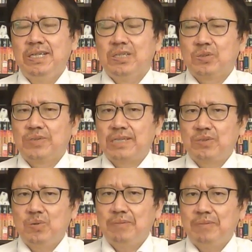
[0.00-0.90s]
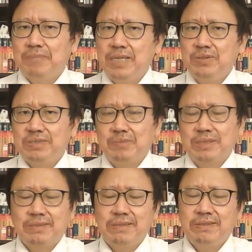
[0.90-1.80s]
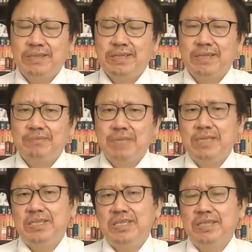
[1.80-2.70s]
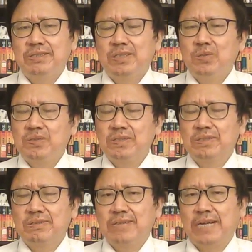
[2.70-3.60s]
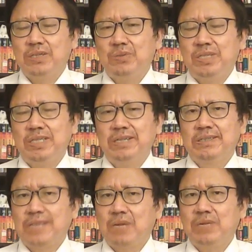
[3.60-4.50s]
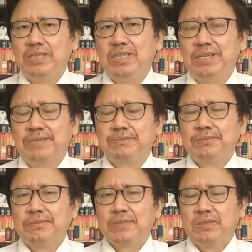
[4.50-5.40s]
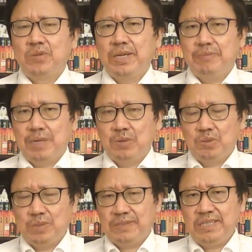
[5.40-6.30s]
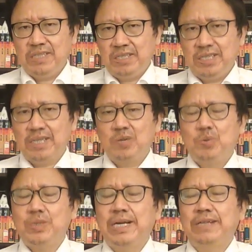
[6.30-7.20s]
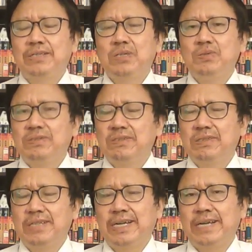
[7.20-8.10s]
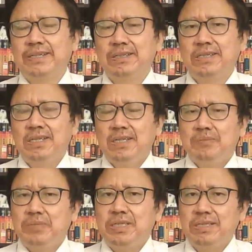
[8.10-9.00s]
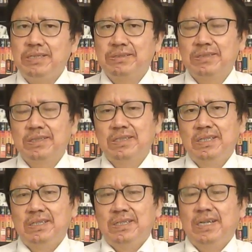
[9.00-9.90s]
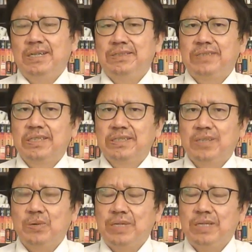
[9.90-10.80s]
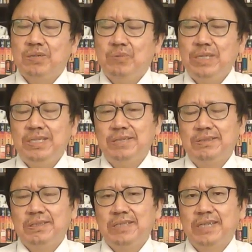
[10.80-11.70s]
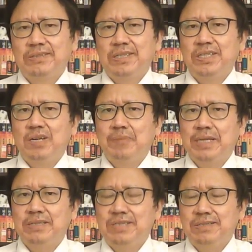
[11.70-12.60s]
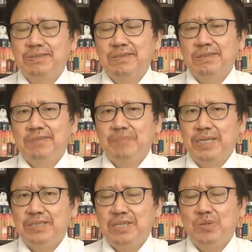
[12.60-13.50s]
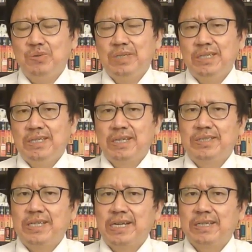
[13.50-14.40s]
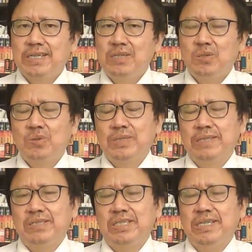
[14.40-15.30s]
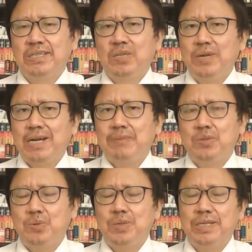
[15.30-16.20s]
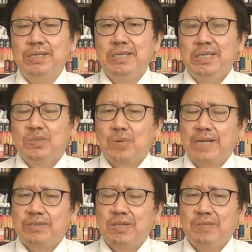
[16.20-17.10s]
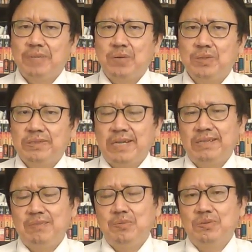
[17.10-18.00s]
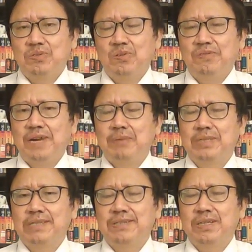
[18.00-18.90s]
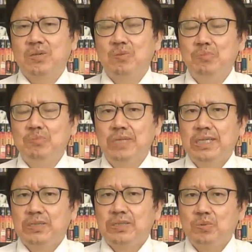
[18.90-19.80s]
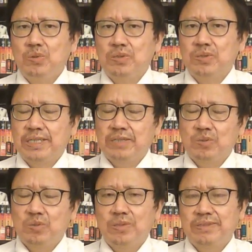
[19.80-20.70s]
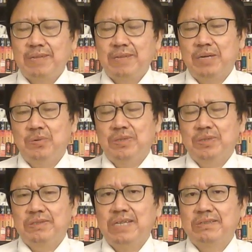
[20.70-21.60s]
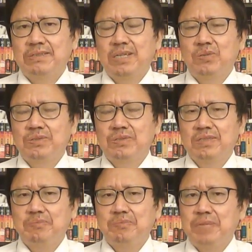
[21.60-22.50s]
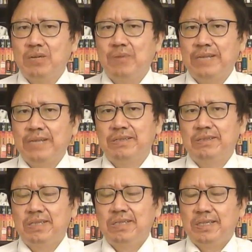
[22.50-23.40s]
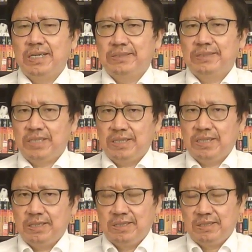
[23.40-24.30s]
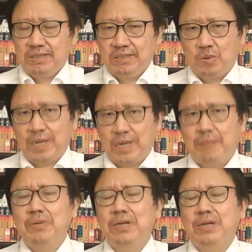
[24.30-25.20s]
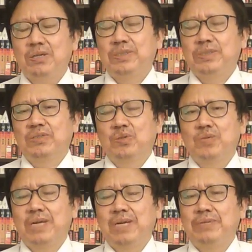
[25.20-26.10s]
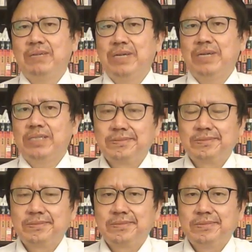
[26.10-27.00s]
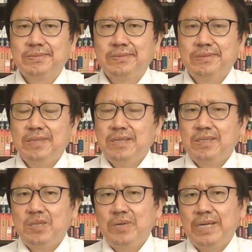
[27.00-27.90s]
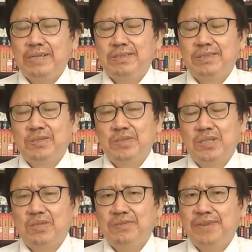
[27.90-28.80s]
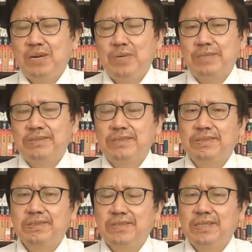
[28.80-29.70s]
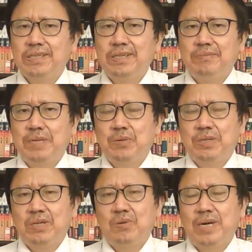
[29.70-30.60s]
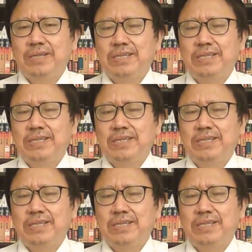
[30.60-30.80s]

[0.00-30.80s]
说在中国没有什么真正的民营企业，都是党有企业、党管企业，所以美国对这些企业的驱赶都是应该的。不仅仅是啊这个抖音、微信啊这些要被禁止、被禁用，而且呢更多的企业都应该被驱离。如果按照美国财政部所发布的这个公布，如果这些中国在美国上市的公司不能够完成啊，这些有关的报表，或者说出现问题的话，都都应该受到罚款，甚至撤离美国的华尔街